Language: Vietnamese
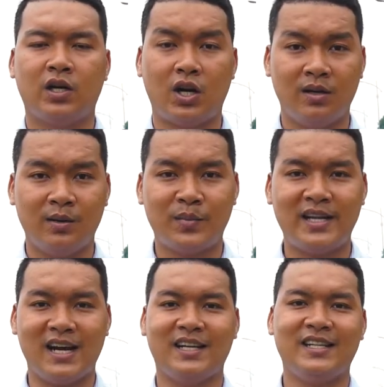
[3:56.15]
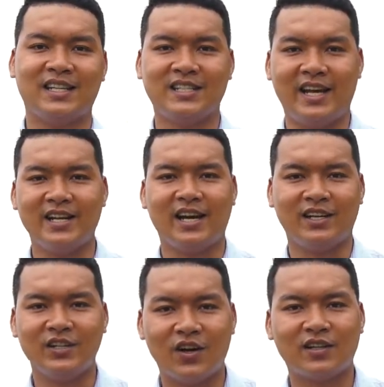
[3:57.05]
Rồi bây giờ thì Nhân
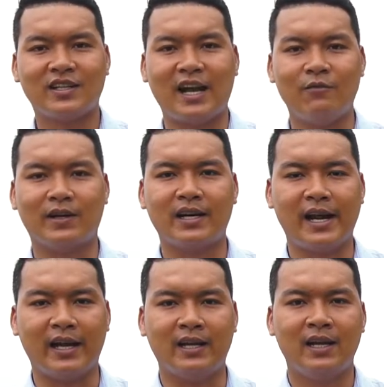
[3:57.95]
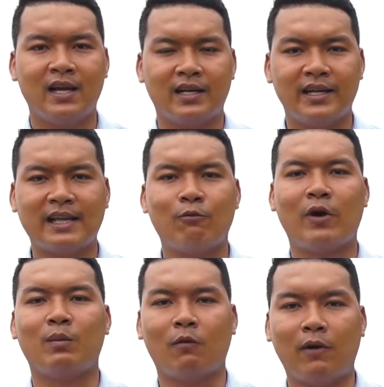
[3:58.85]
sẽ cho tất cả các khách hàng đi tham
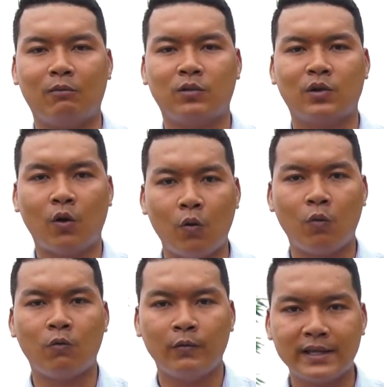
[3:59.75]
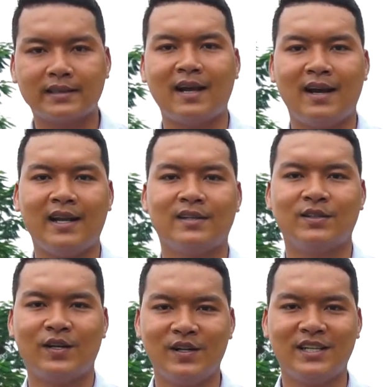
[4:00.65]
quan một vòng khu Vista
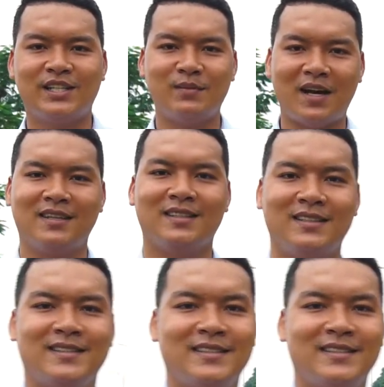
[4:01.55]
Land. Rồi Nhân xin mời.